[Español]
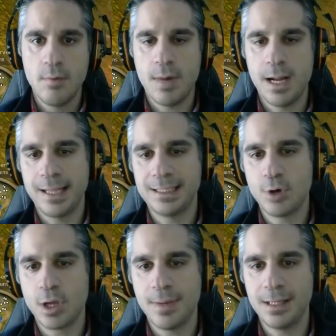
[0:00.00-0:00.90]
Vale, ya sé
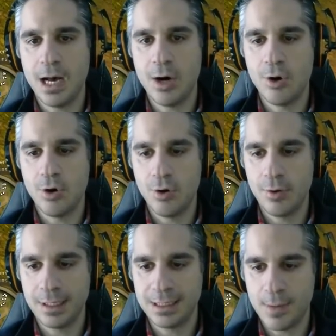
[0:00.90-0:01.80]
por qué me han dado.
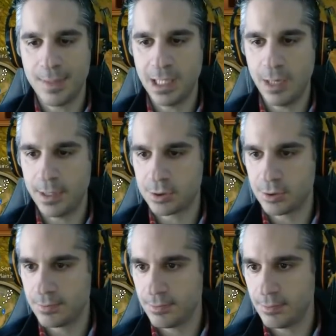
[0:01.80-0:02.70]
Ya sé por qué me han dado eso.
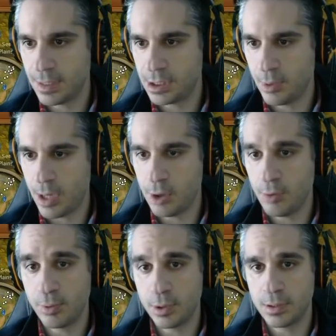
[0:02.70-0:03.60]
Ah,
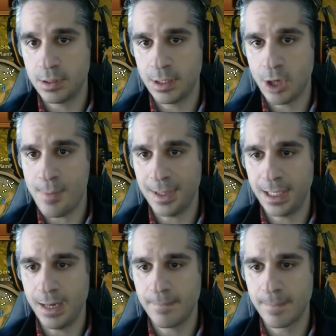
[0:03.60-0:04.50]
no, pues tengo para
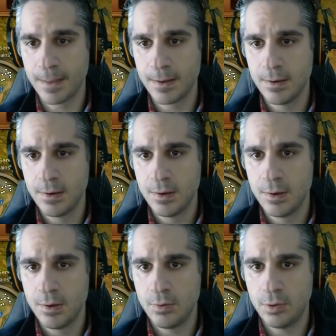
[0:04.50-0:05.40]
tirar.
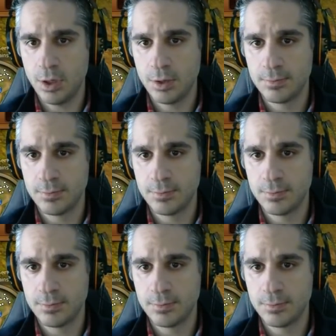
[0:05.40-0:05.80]
Un 2.